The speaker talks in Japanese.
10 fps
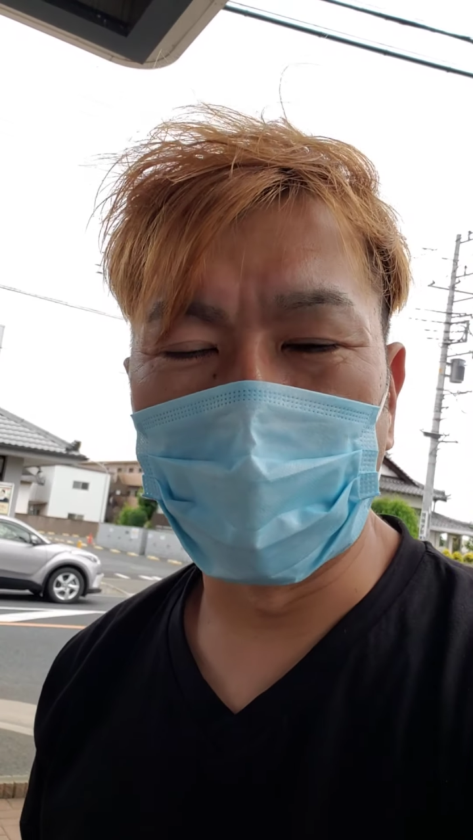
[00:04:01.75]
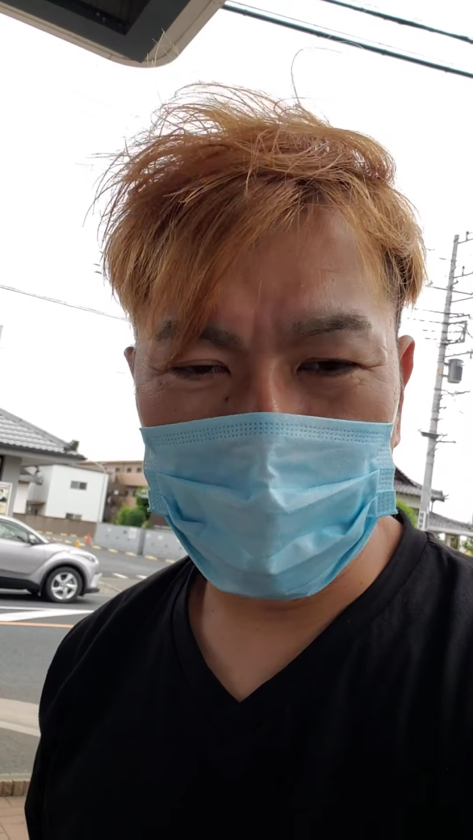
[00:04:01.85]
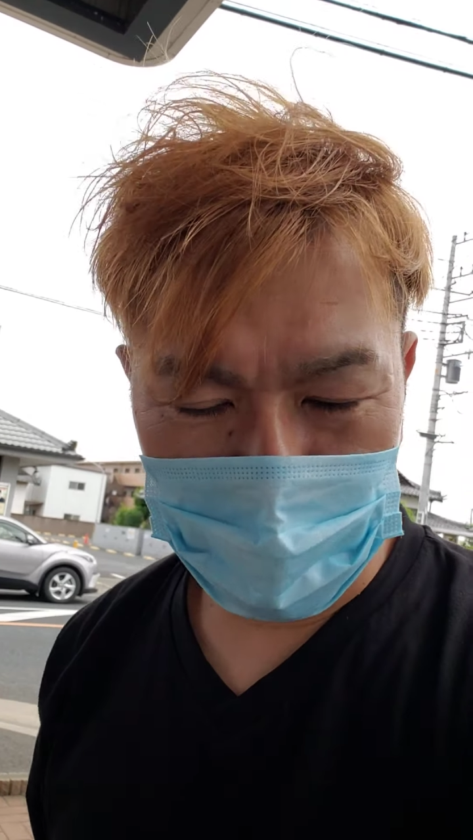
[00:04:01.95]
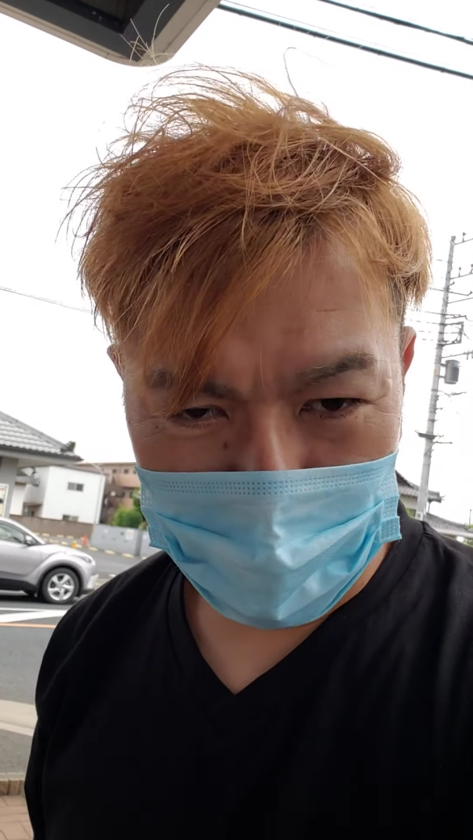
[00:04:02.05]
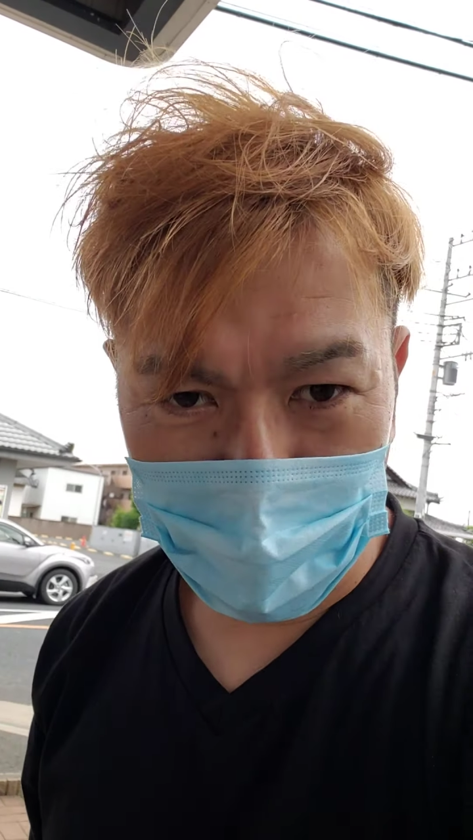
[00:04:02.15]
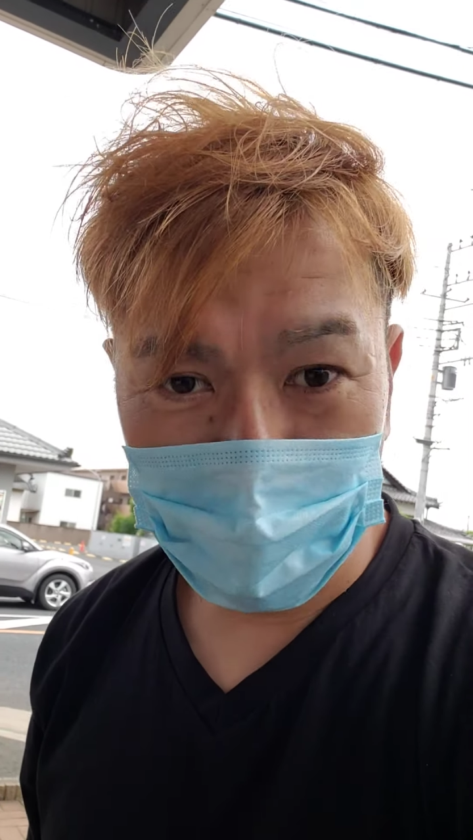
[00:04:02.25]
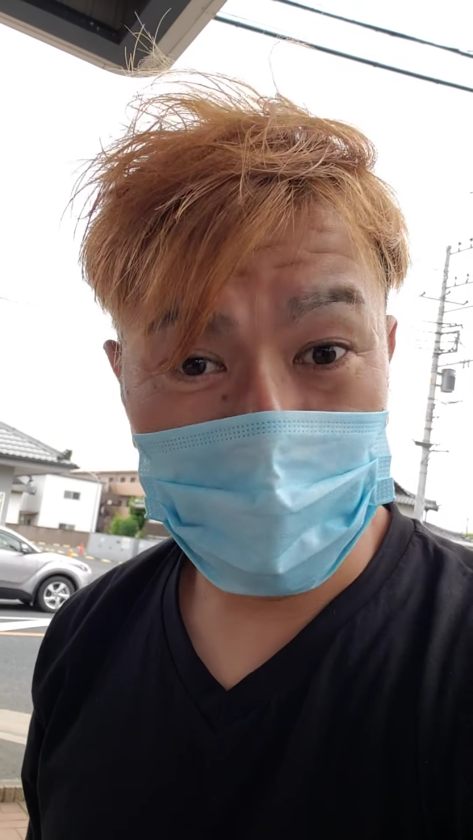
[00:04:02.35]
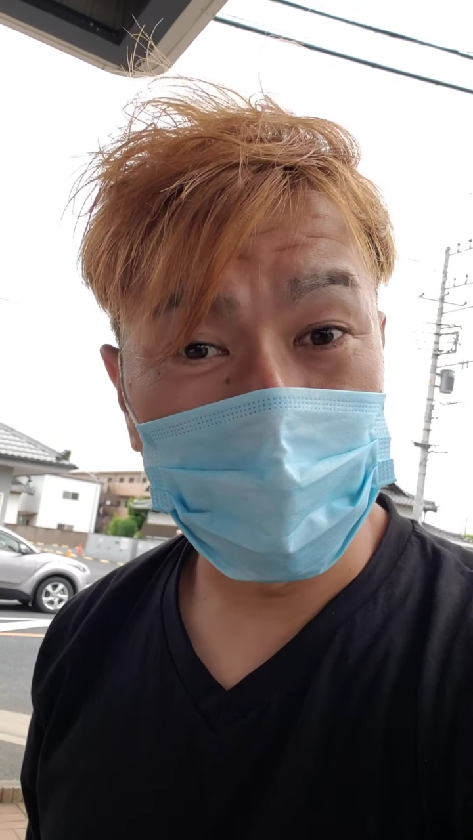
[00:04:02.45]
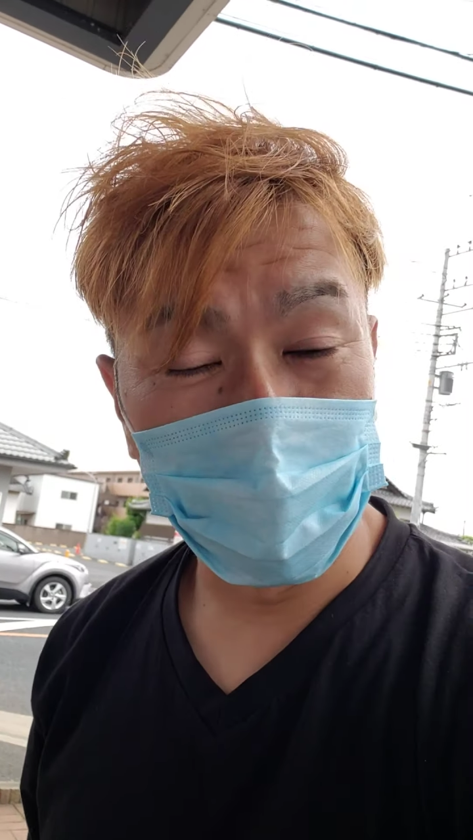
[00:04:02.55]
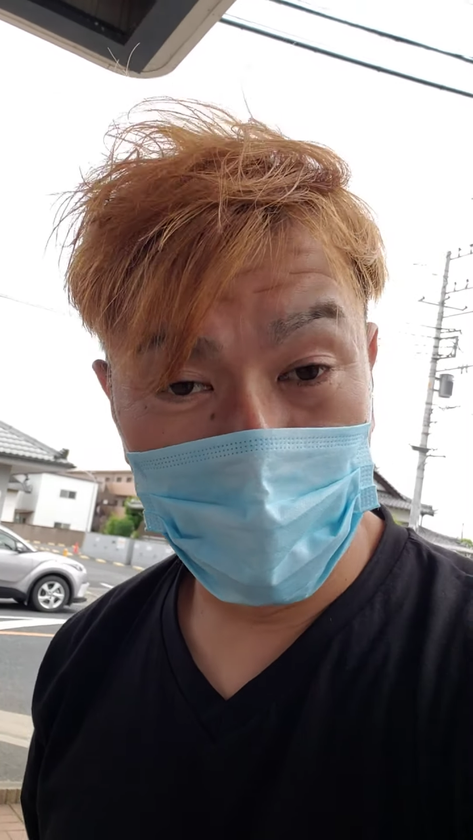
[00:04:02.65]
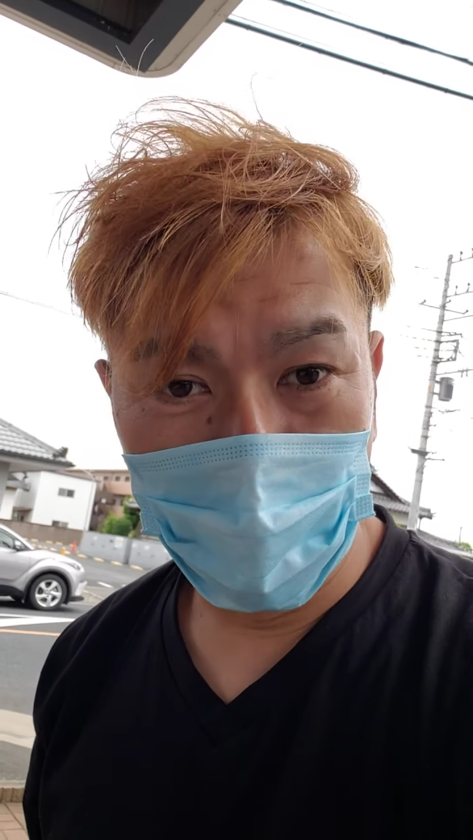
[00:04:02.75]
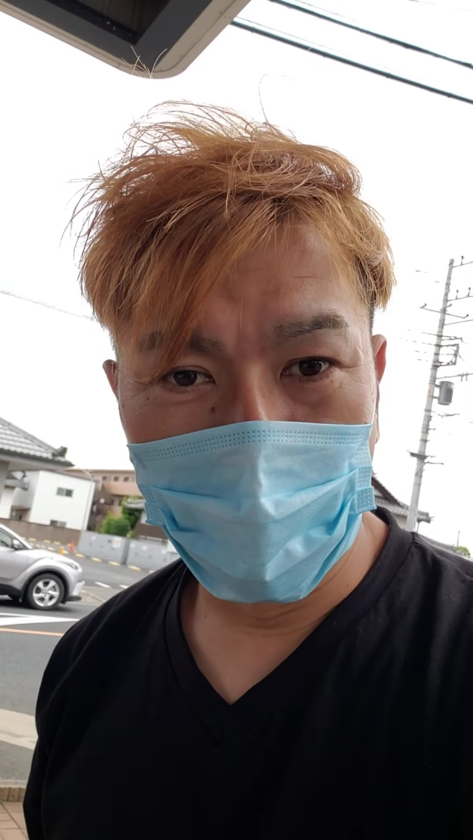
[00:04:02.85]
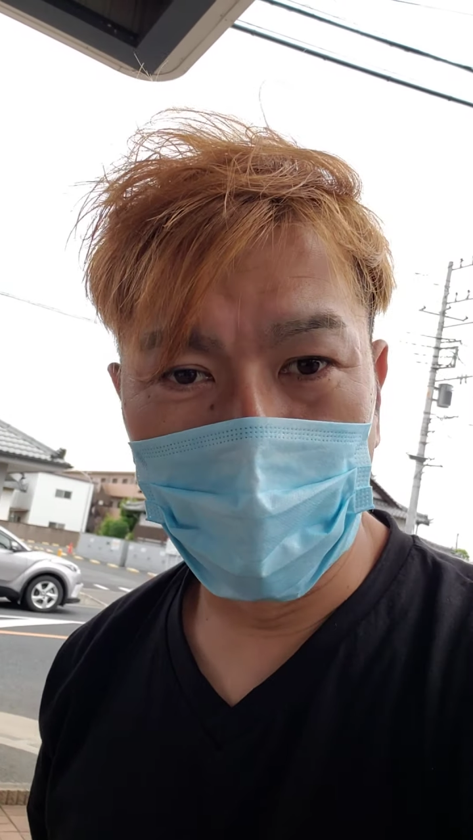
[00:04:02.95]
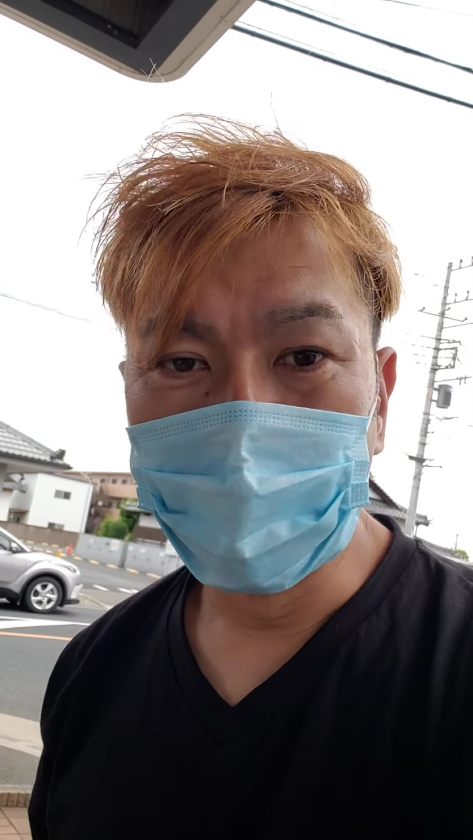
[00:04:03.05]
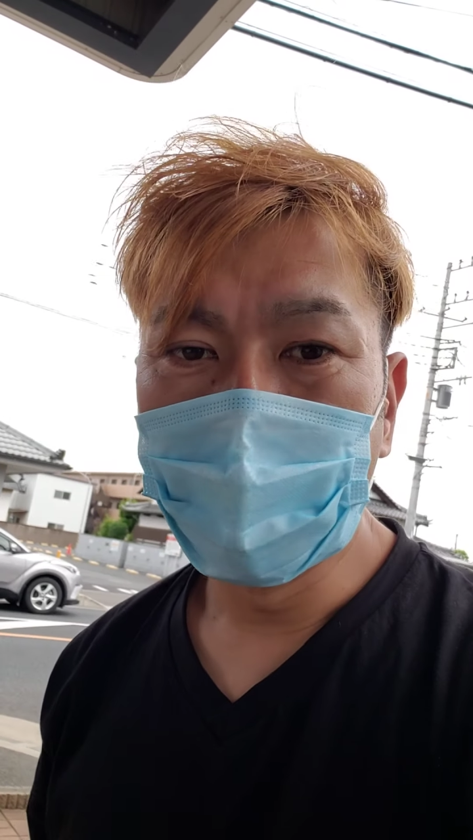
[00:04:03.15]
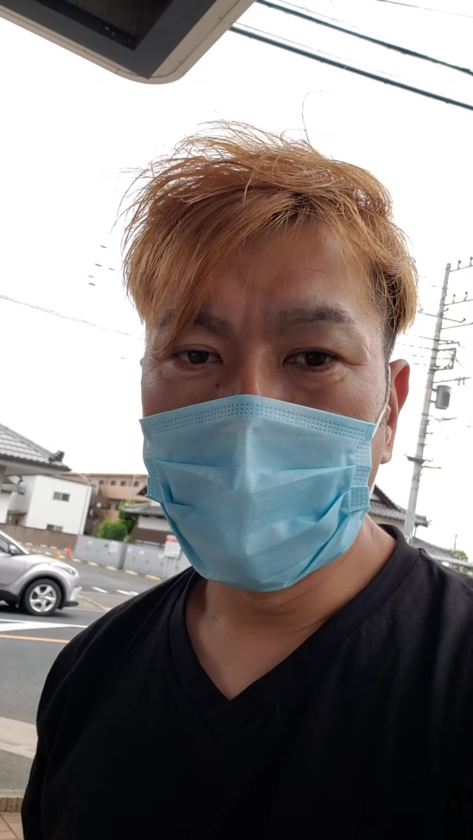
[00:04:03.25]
申し訳ないんですけども、